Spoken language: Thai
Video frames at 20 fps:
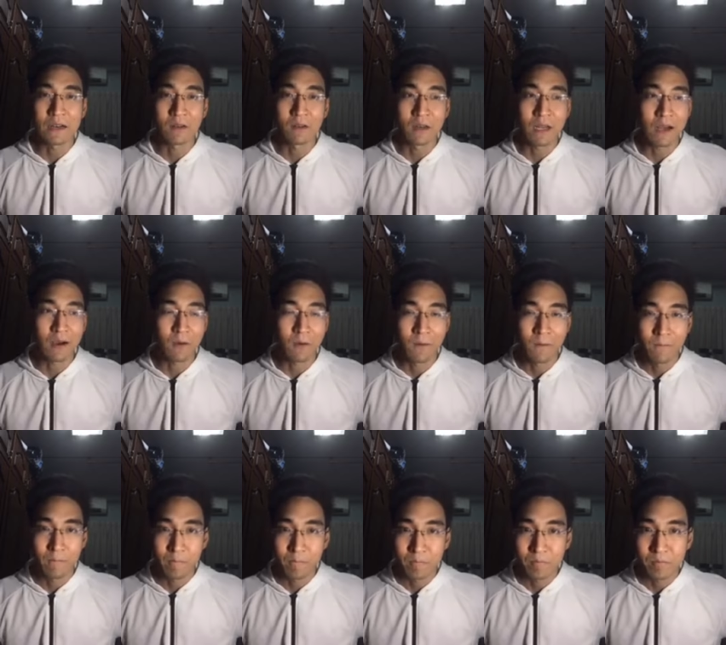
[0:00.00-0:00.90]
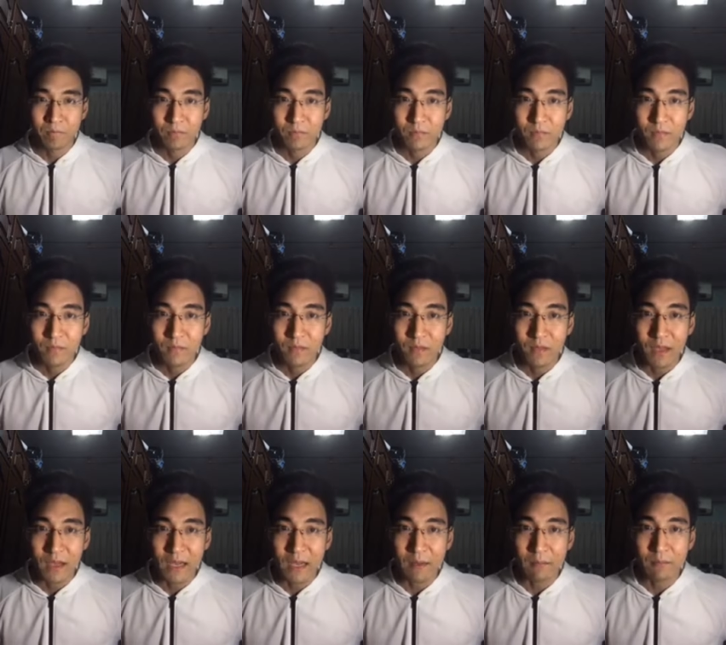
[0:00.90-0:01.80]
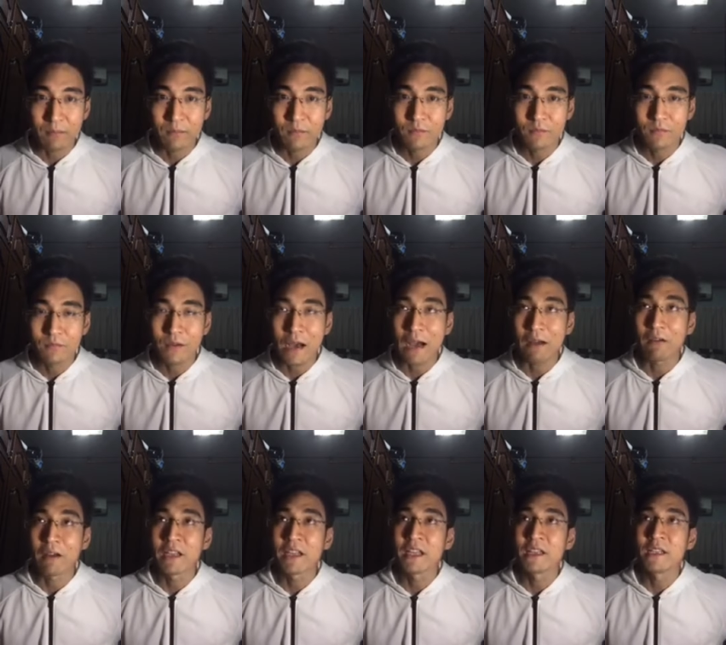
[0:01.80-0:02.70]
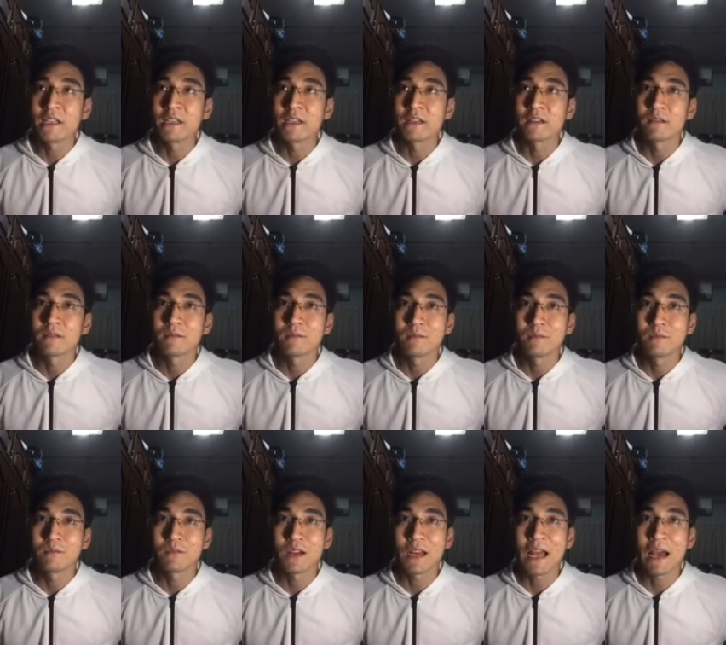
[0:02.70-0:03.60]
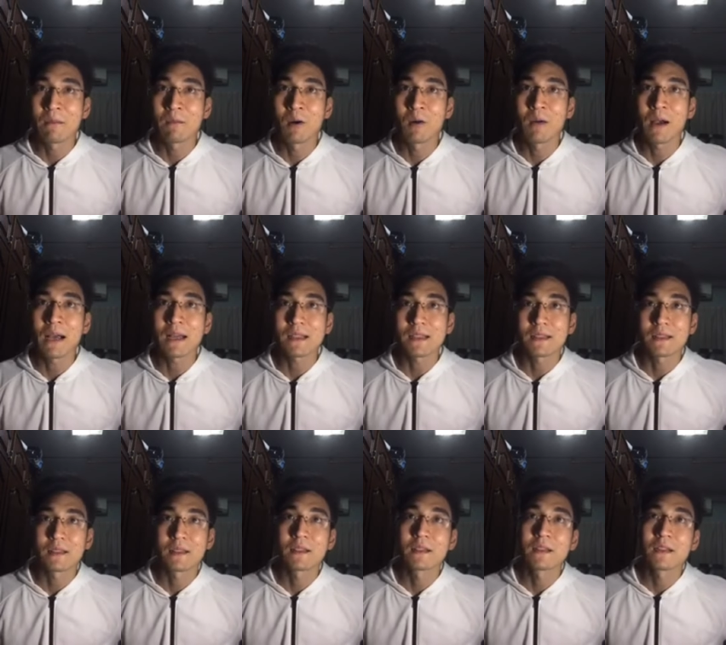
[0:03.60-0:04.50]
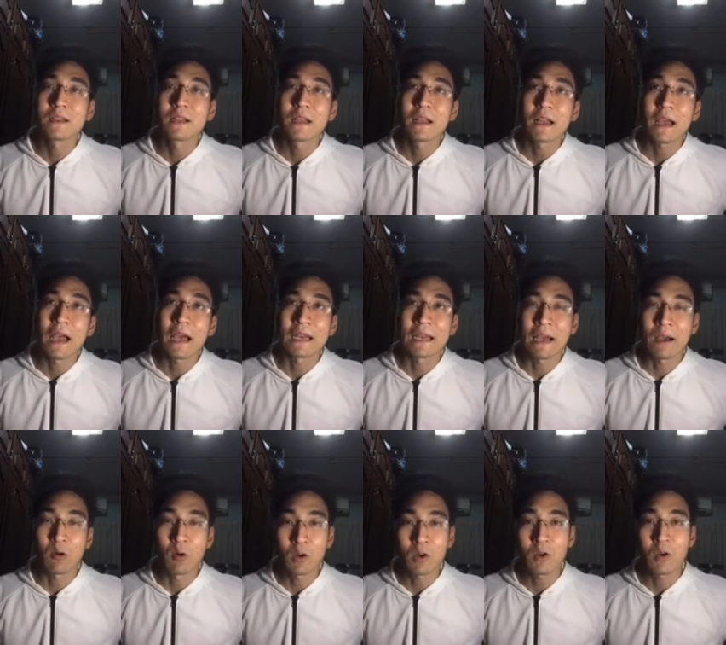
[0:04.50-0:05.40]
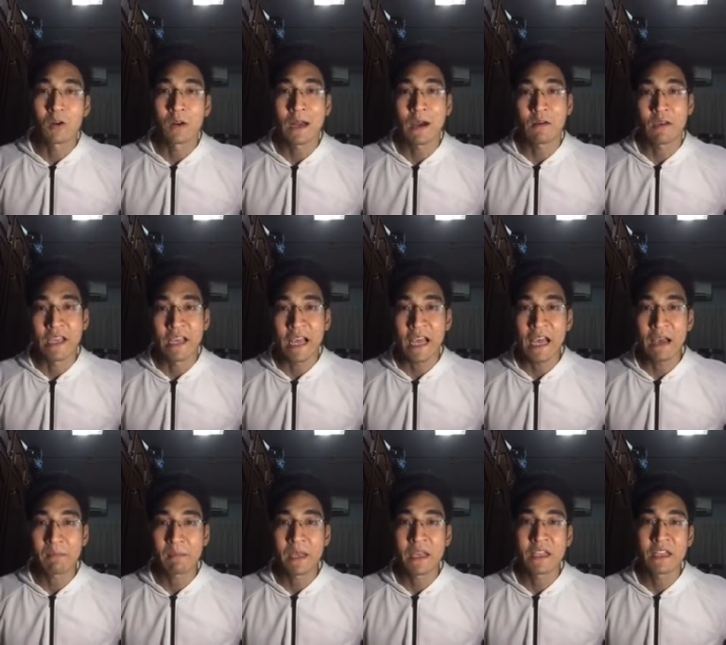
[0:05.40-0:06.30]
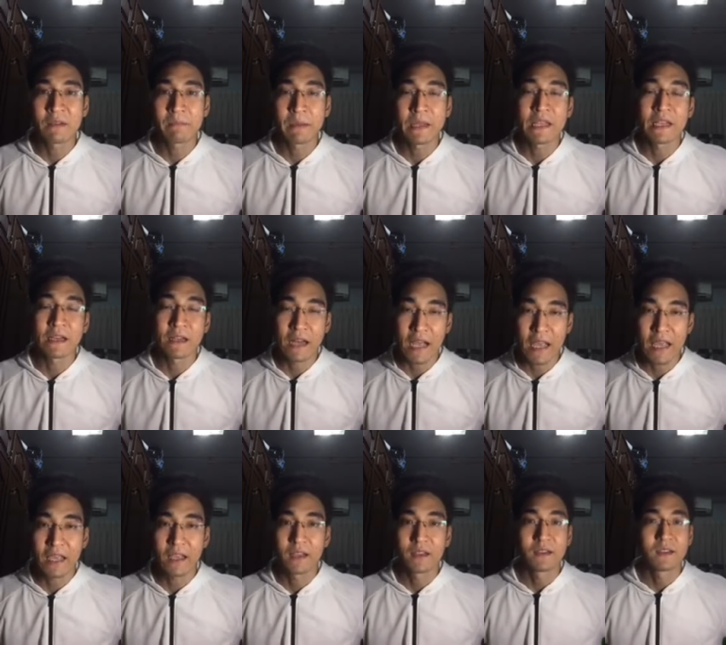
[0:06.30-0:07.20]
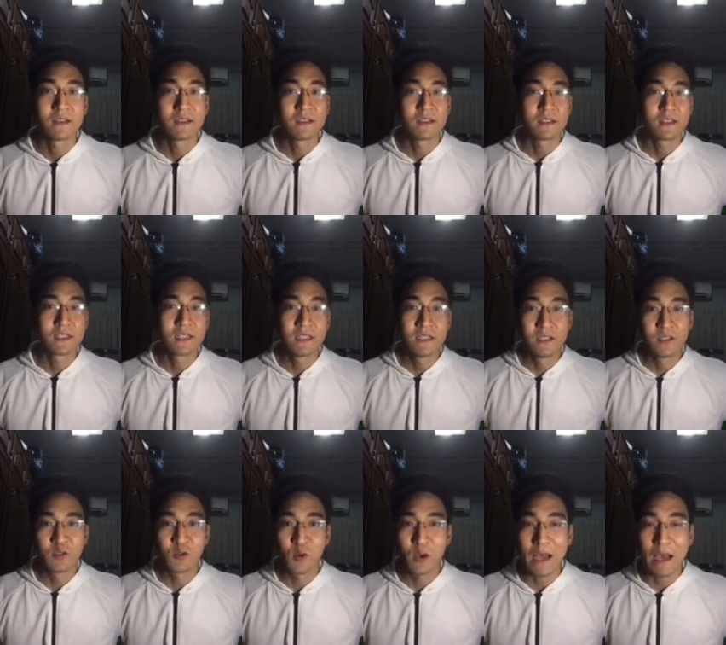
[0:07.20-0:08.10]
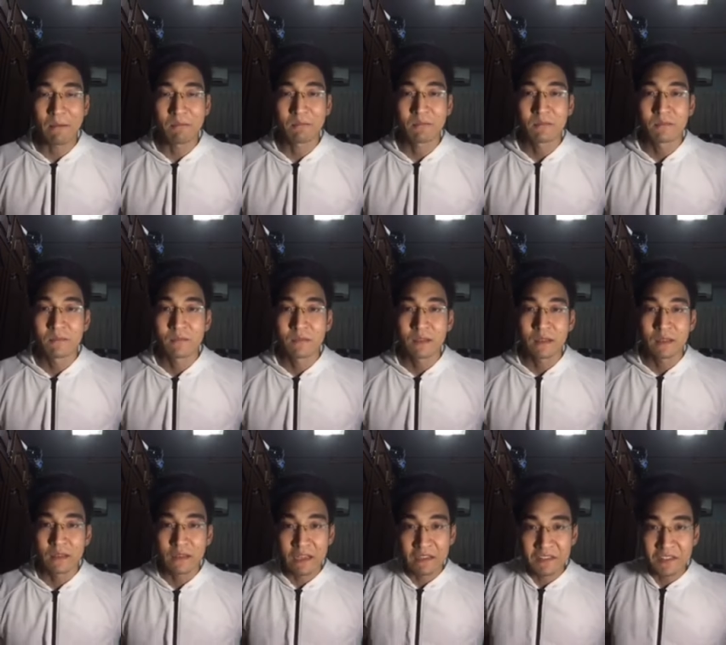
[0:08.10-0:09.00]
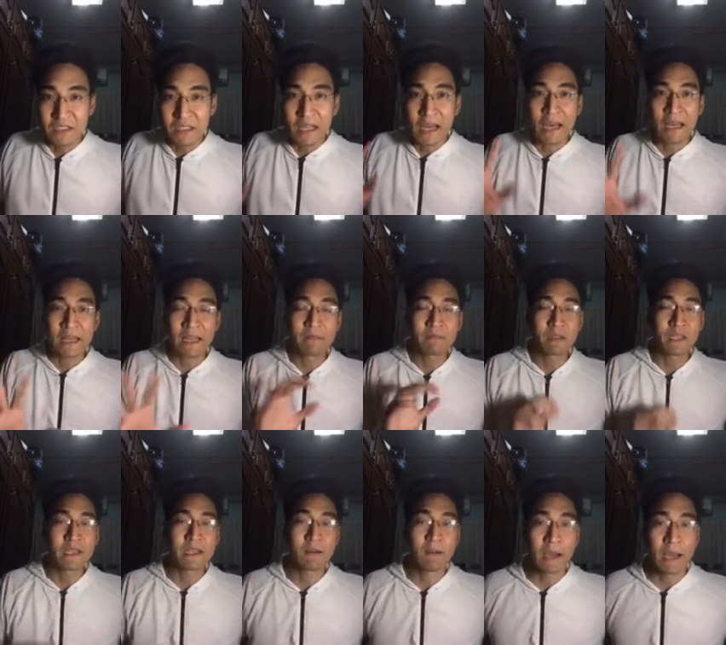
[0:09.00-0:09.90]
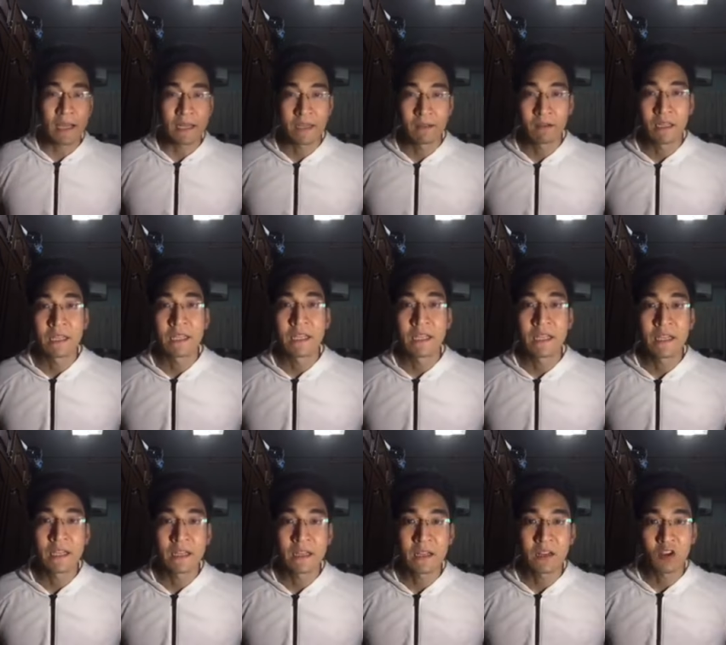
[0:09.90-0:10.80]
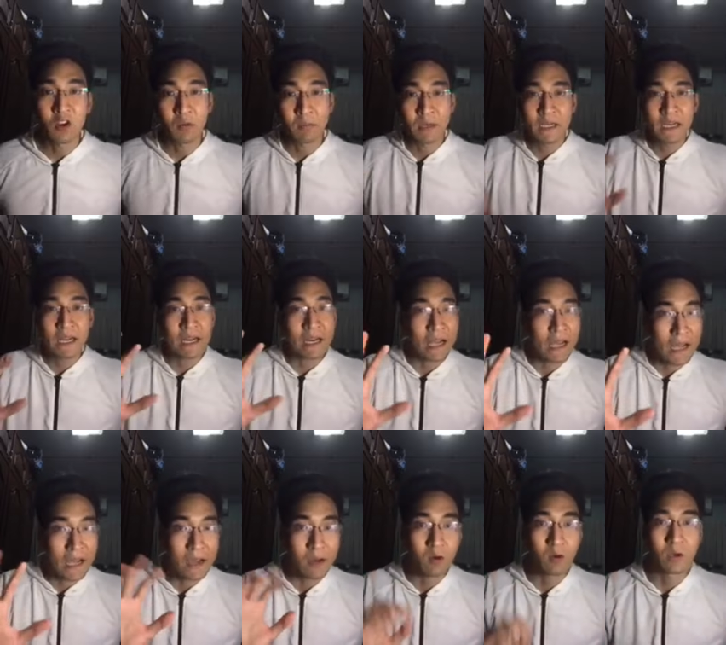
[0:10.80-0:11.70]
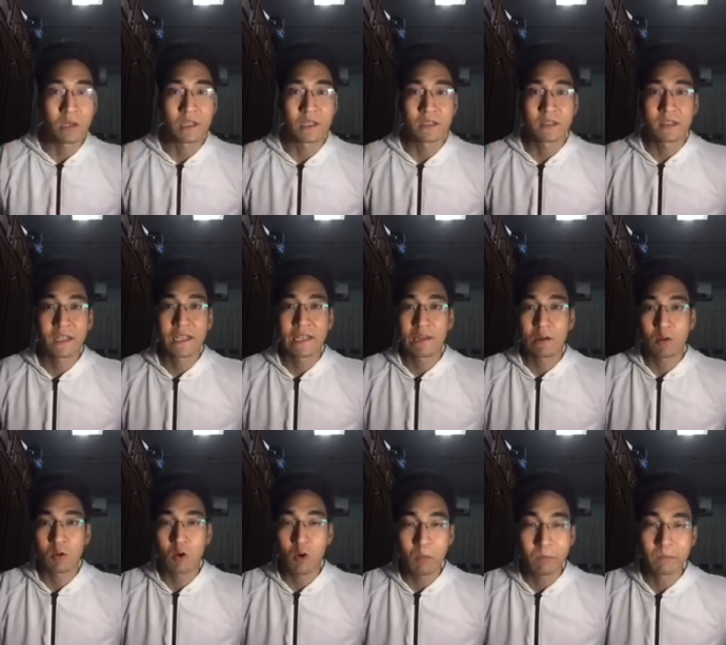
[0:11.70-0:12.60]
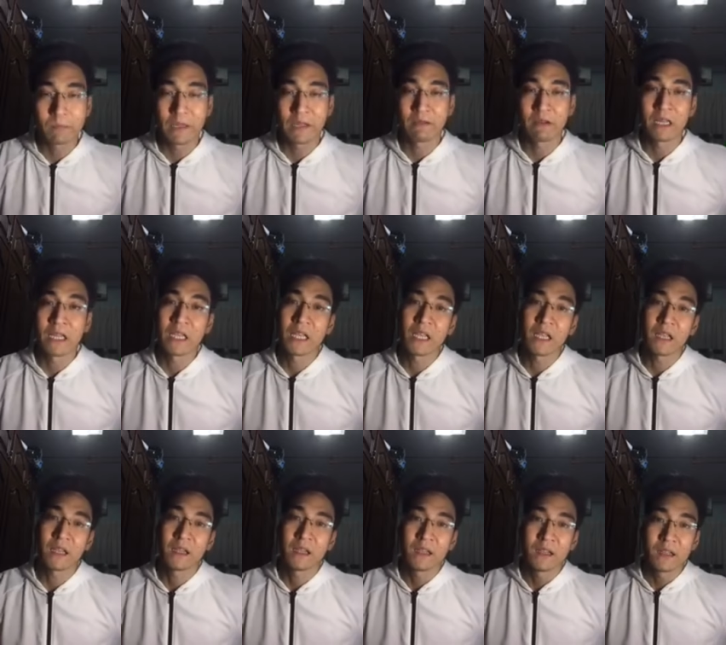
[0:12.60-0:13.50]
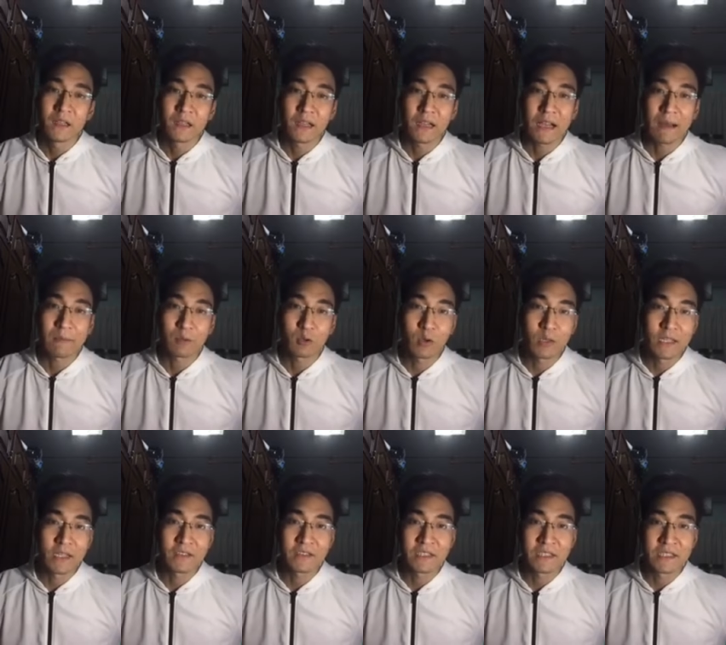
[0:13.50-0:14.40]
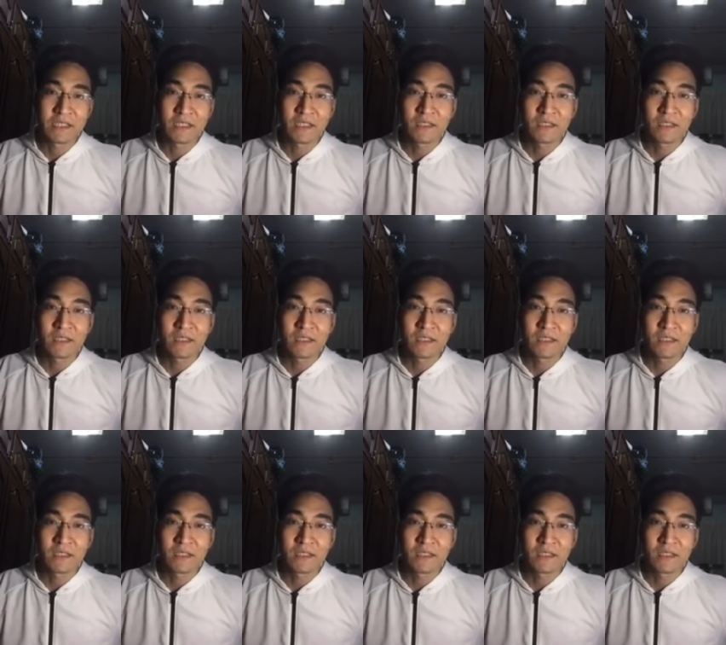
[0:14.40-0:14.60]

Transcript: ของเรานะครับ ฝากไว้นิดนึงฝรั่งบอกว่า อนาคตของเราอีกห้าปีจะเป็นอย่างไรขึ้นอยู่กับหนังสือ5เล่มที่เราอ่านในวันนี้ แล้วก็เพื่อน 5 คนที่เราครบในวันนี้นะครับ ตัวหนังสือ